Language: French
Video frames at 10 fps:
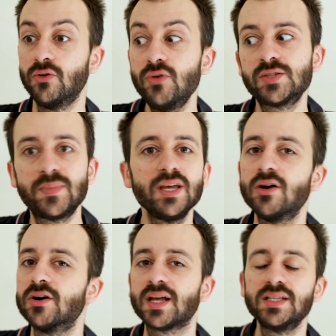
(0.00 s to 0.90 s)
USB euh,
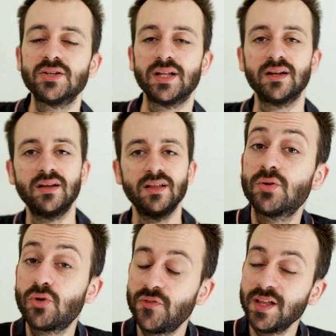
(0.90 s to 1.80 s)
euh, traditionnelle. C'est
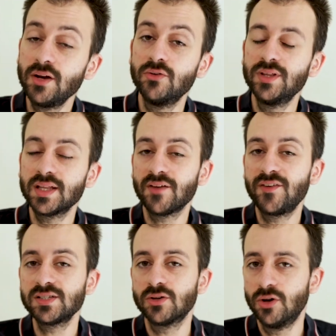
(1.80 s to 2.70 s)
donc au final une
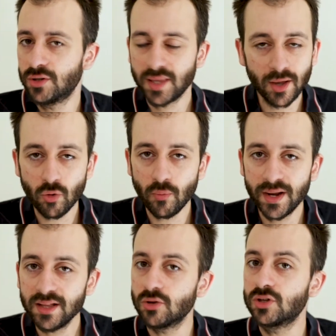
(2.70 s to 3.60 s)
interface euh, très
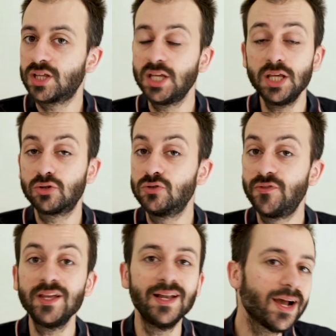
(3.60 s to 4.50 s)
complète qui
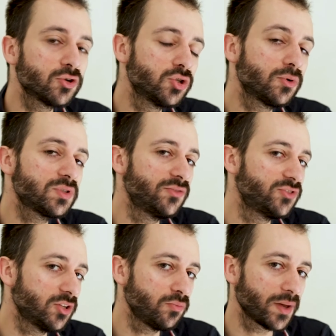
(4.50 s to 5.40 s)
suffit largement si
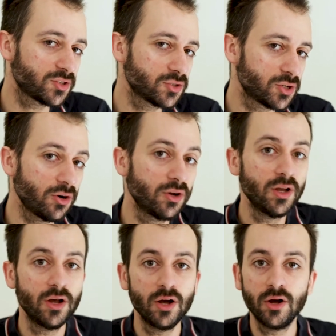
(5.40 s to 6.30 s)
vous êtes une personne seule
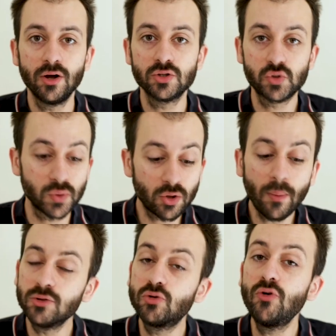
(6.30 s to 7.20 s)

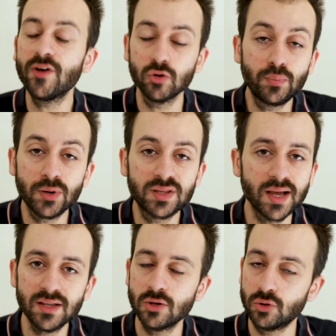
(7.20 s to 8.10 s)
souhaitant bah, du coup faire du
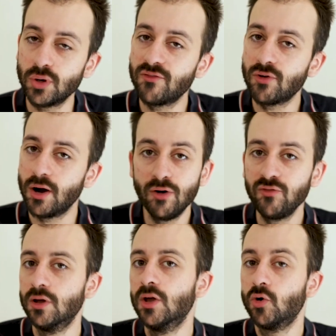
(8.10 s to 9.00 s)
podcast, de la voix
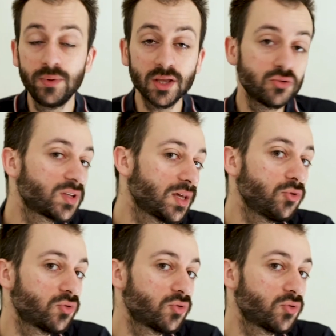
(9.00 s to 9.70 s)
off ou bien du stream